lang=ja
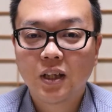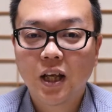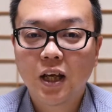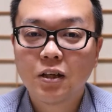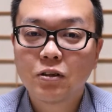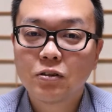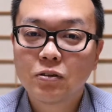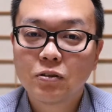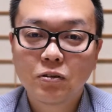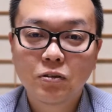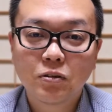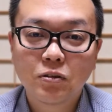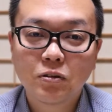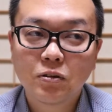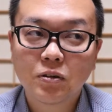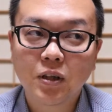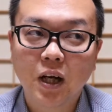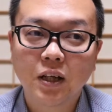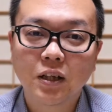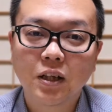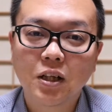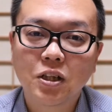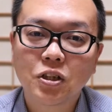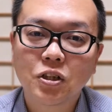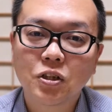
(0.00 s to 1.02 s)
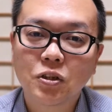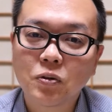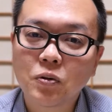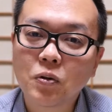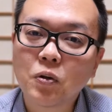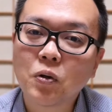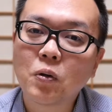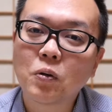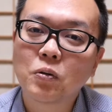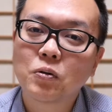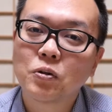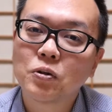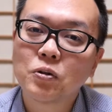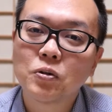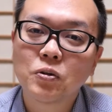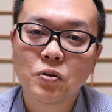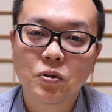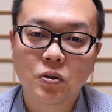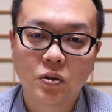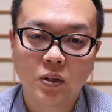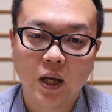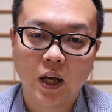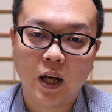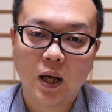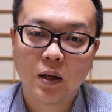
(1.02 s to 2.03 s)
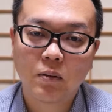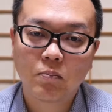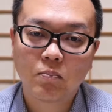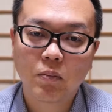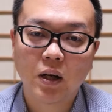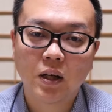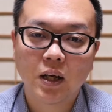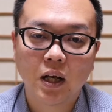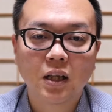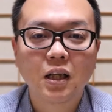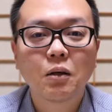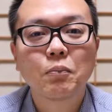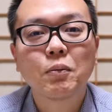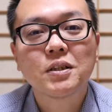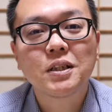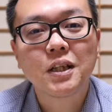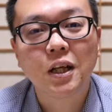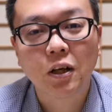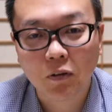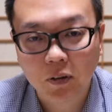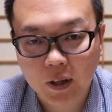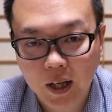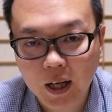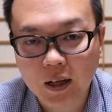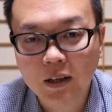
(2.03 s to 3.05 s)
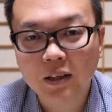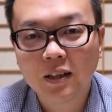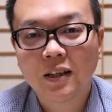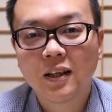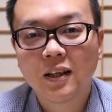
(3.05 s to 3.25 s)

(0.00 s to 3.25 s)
ていう話をニュースで、まあ、やってましたよね